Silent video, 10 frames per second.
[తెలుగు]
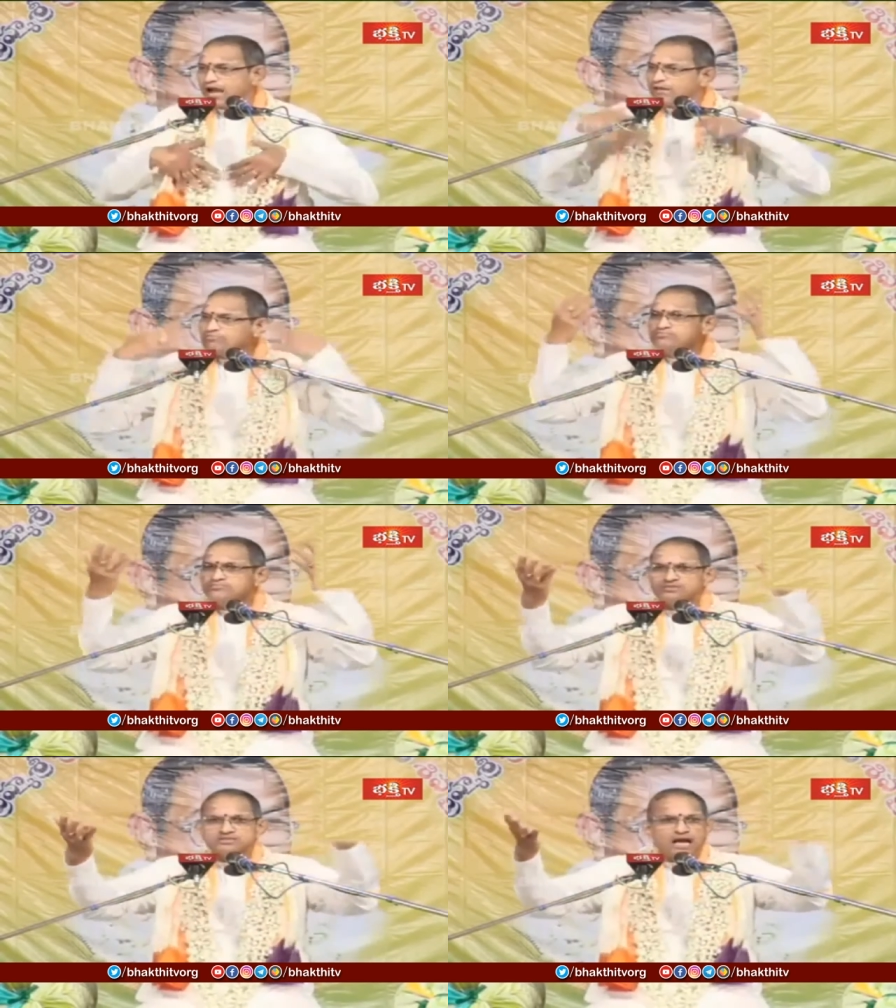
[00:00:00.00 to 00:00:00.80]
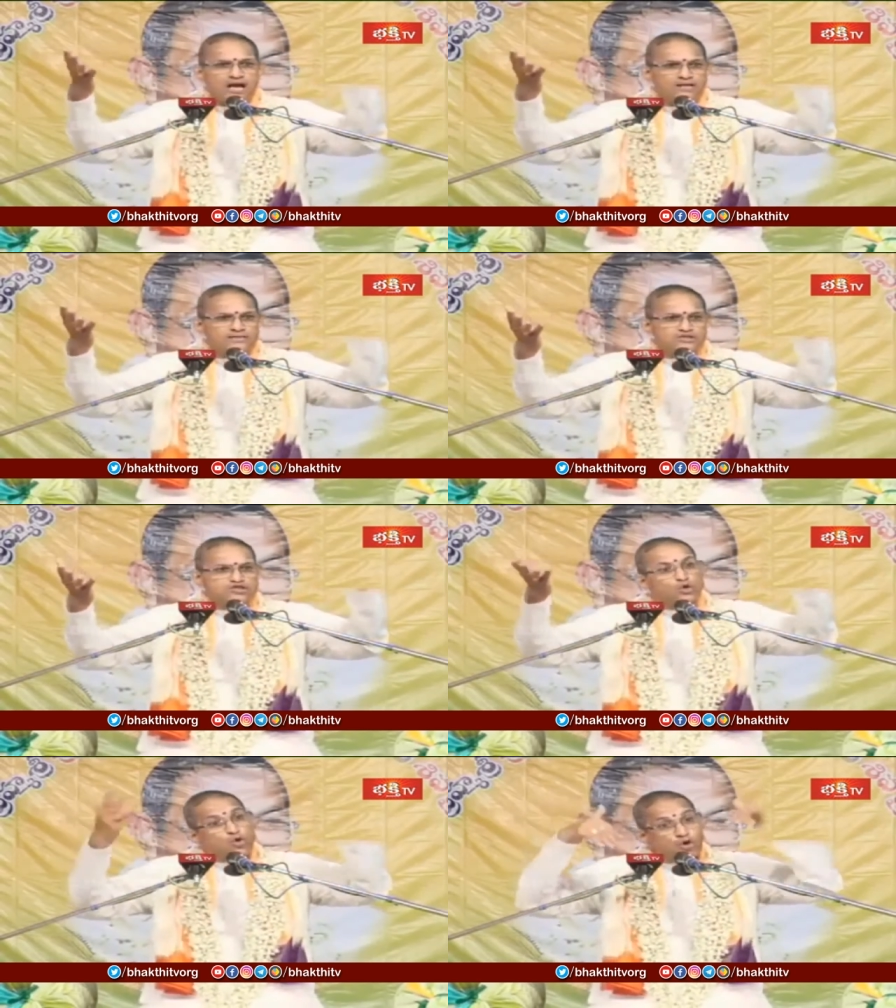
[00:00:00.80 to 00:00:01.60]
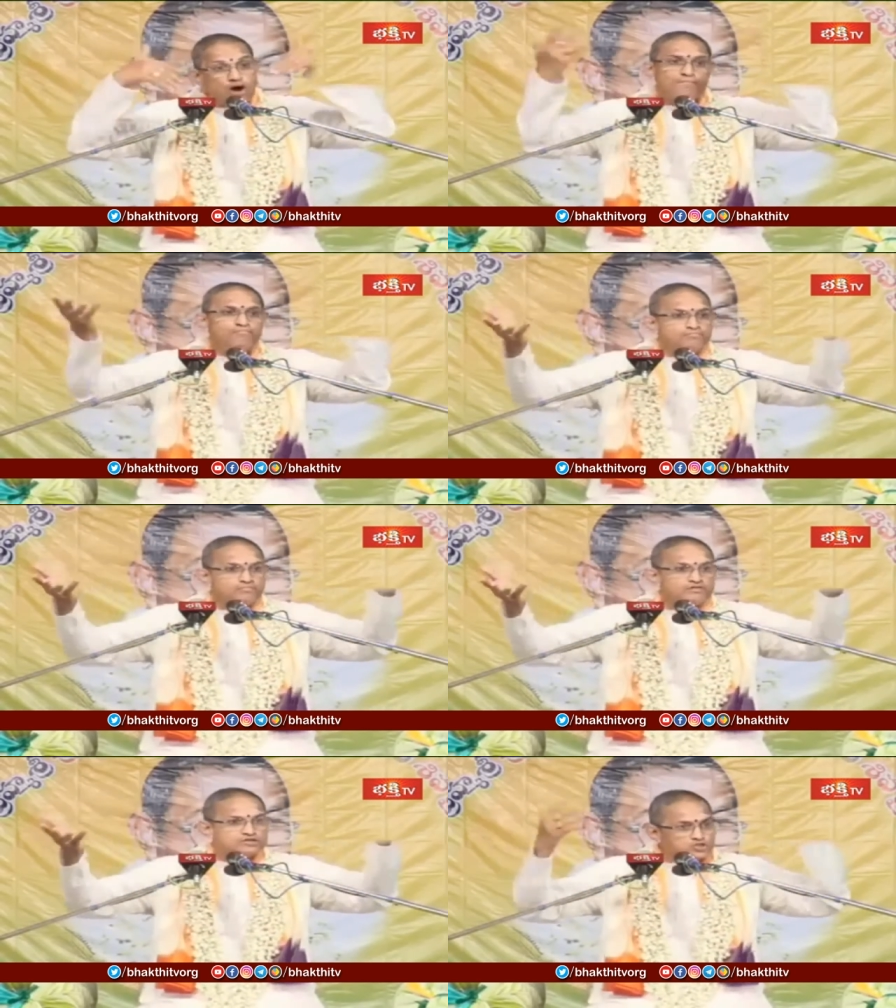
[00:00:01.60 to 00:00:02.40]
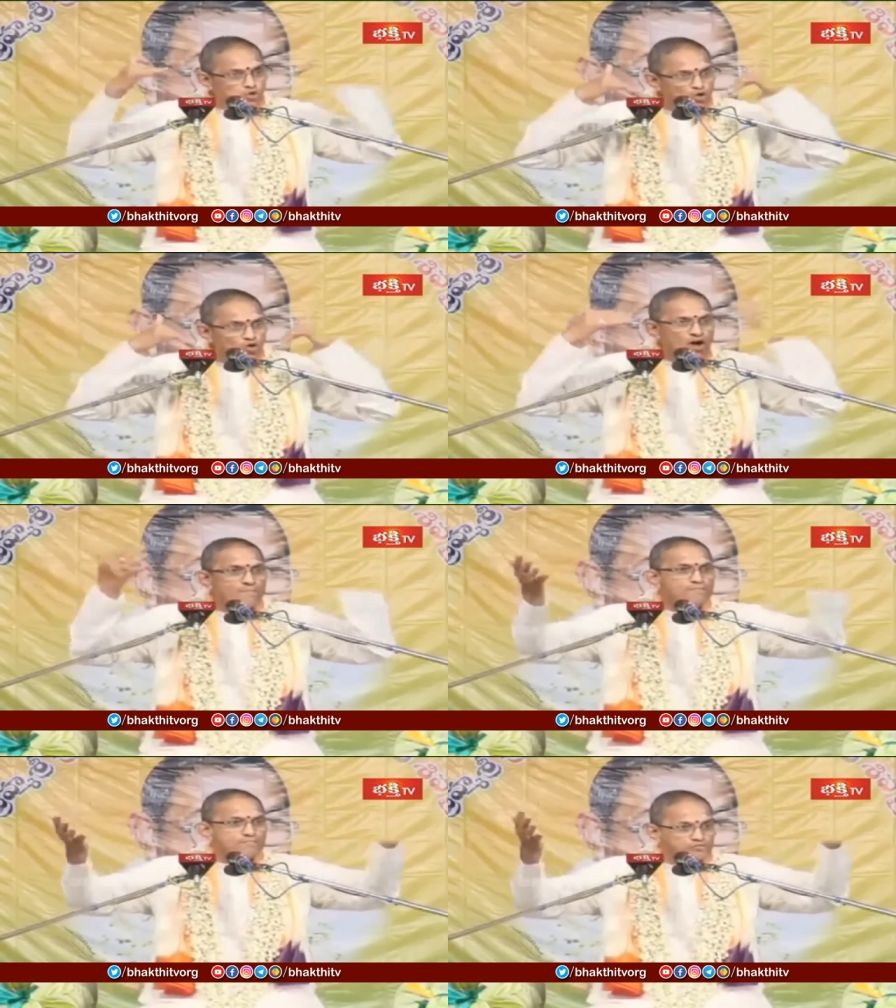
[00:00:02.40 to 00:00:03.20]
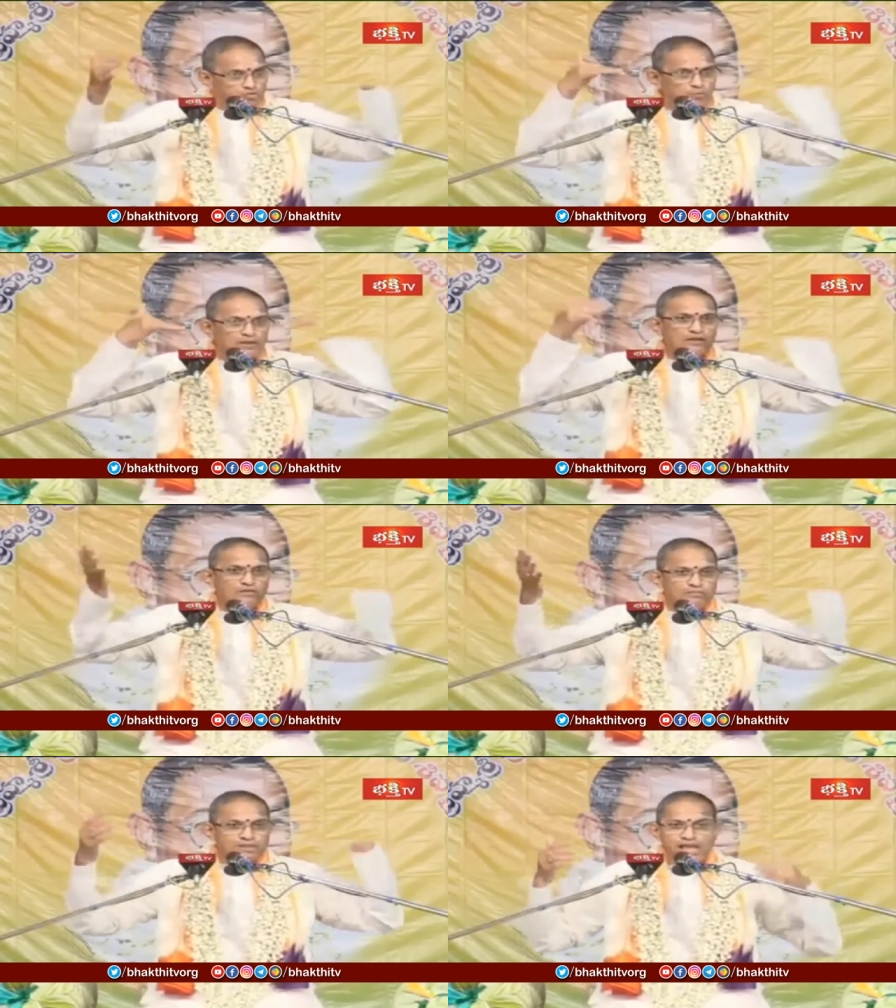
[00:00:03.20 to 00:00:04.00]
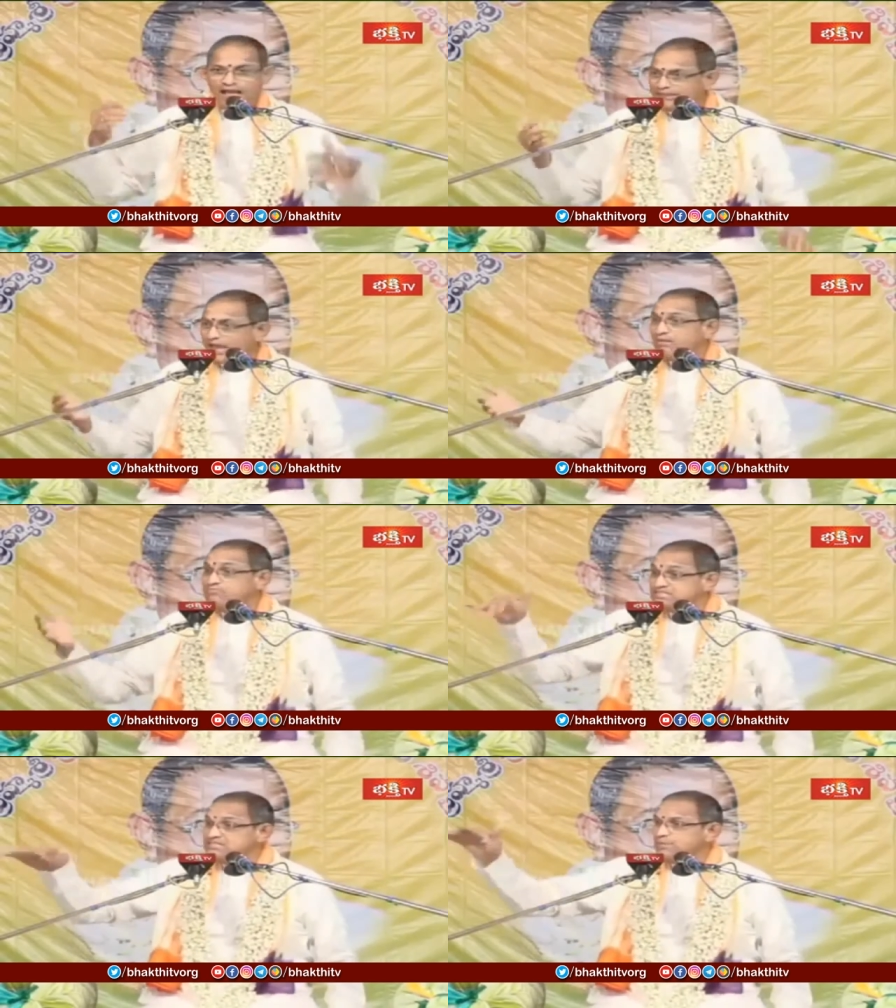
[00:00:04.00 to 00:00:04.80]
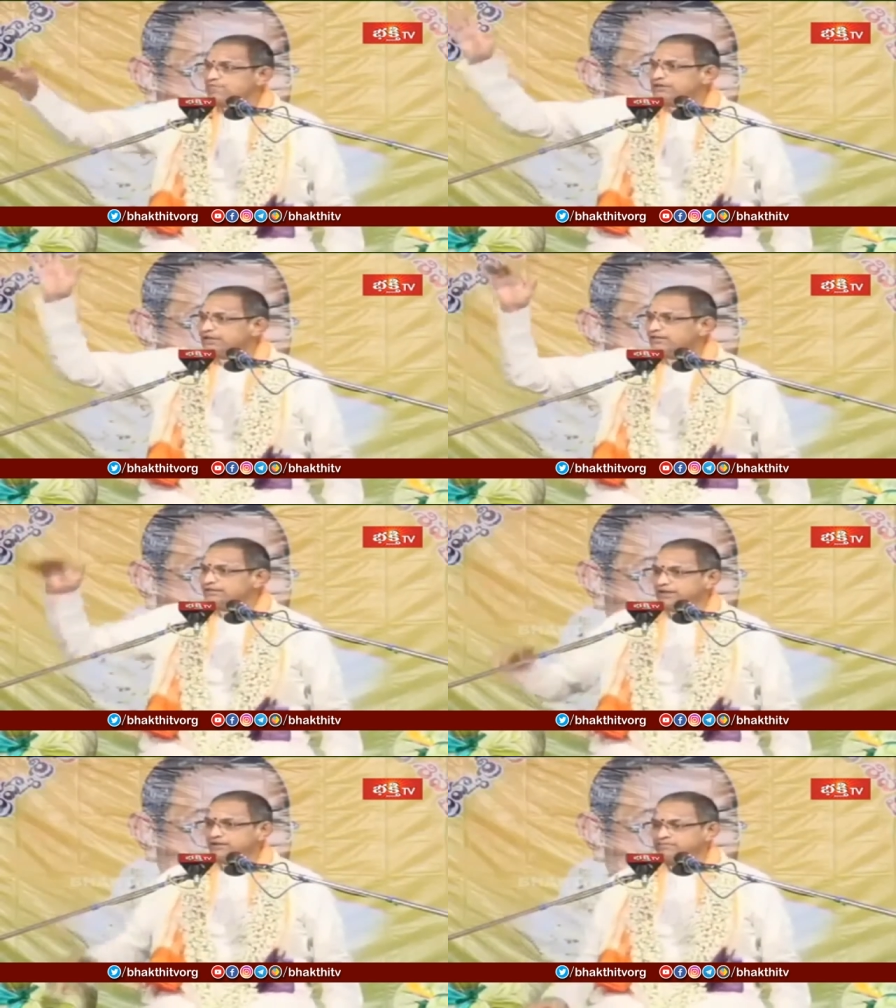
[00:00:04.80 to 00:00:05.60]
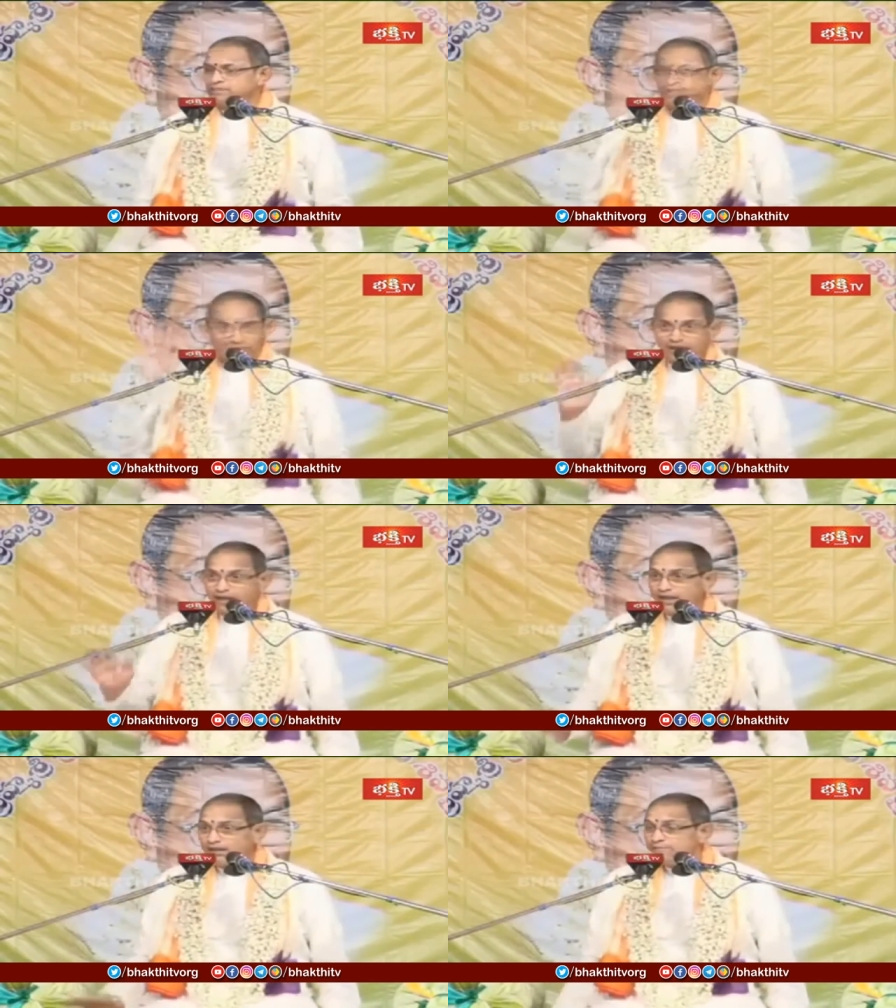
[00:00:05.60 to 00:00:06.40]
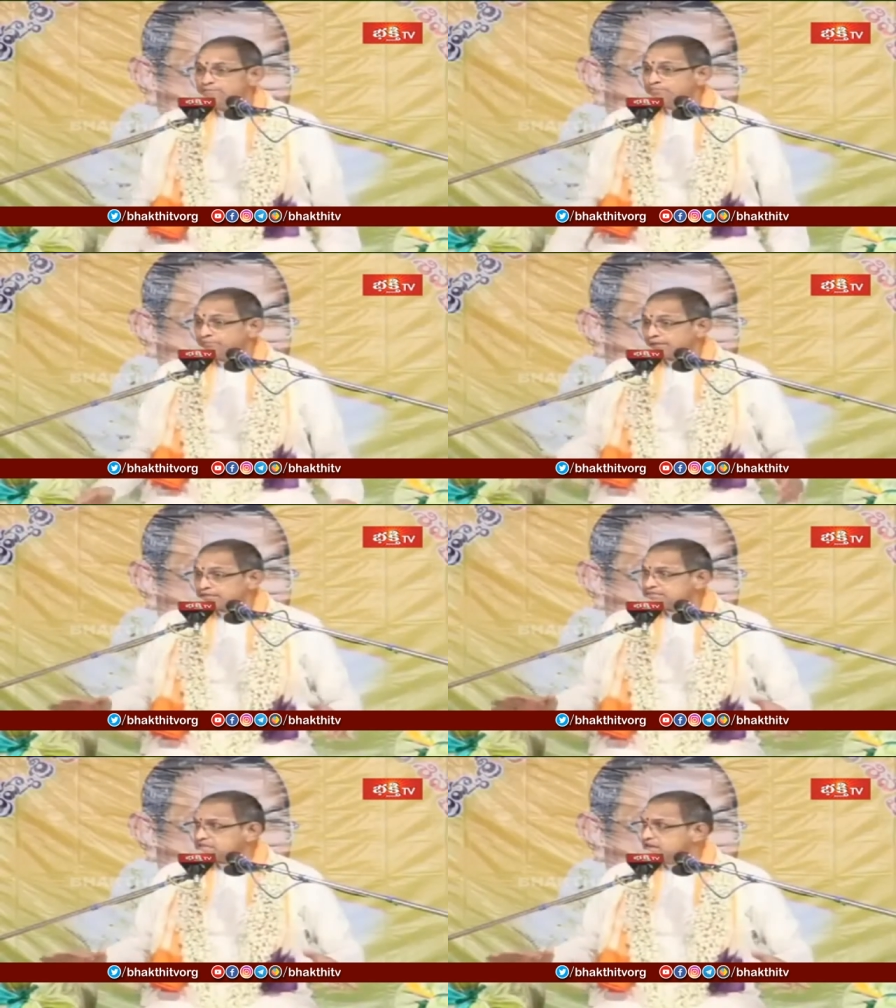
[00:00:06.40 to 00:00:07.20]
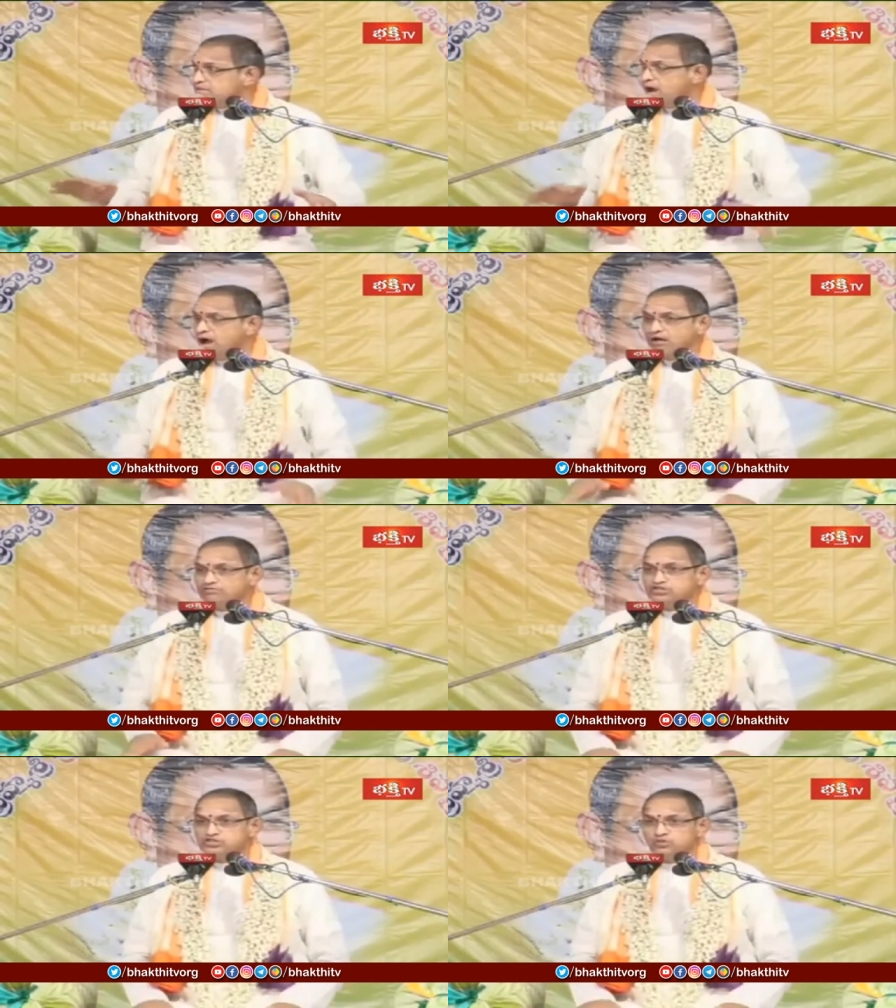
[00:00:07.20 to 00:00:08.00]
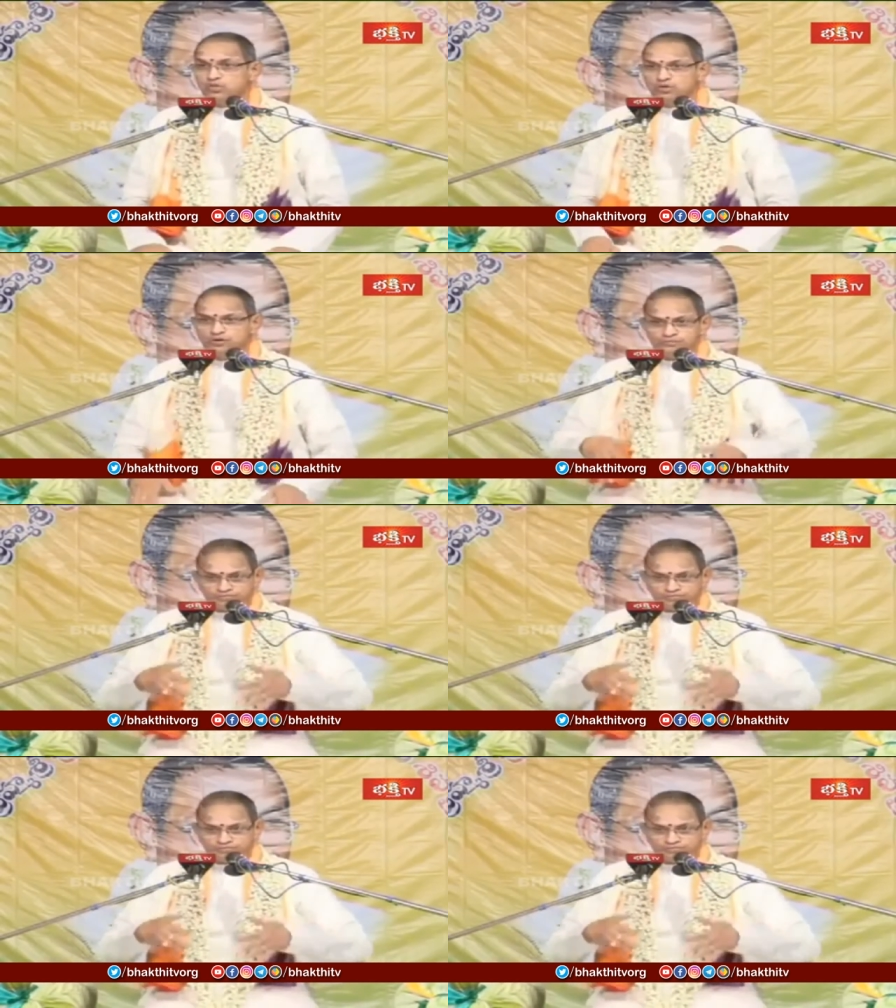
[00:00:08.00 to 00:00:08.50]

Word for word: అహం సా సోహం సోహం ఊపిరిలో అదే హంస జపం అంటారు అందుకే అంటే శ్రీ మహావిష్ణువు